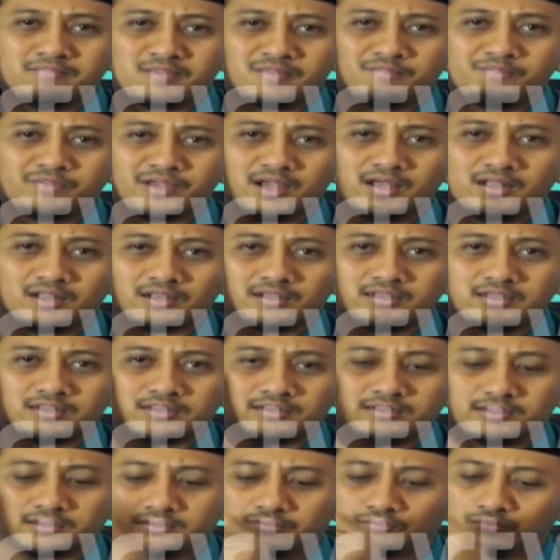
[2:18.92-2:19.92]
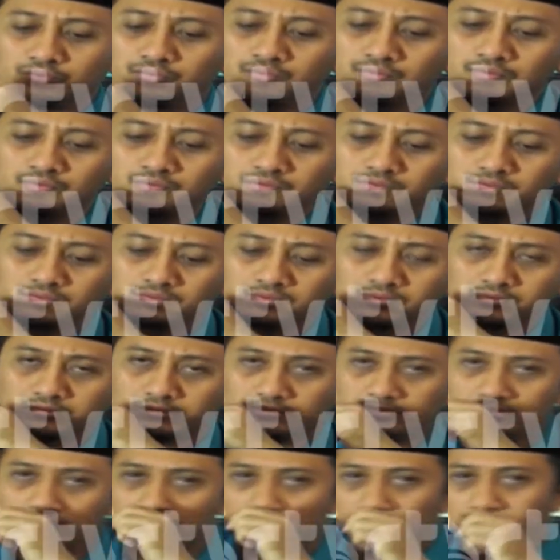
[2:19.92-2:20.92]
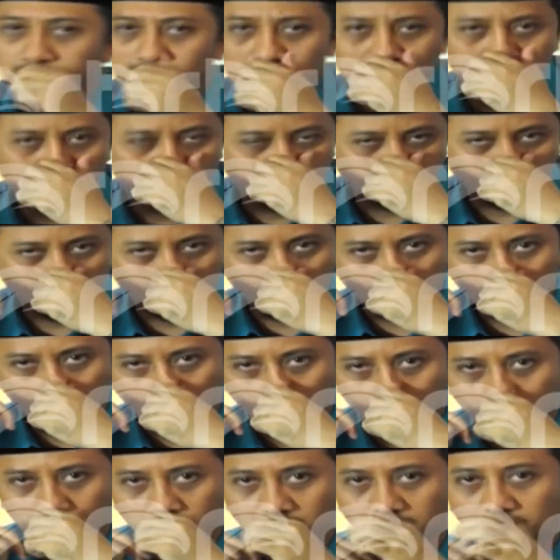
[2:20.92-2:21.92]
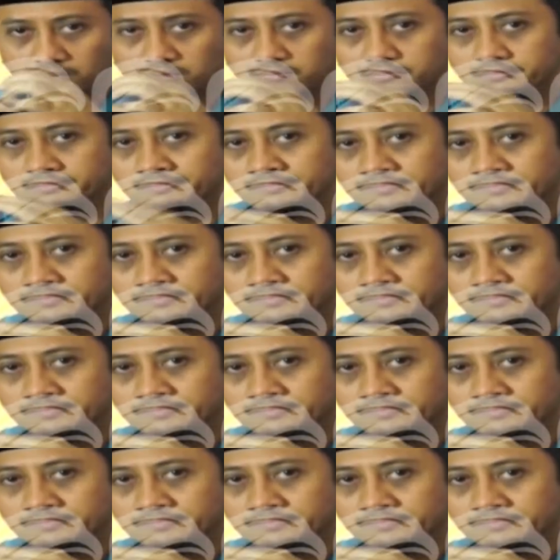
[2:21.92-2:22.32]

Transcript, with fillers: mimpi anak kita? Oh, Allah.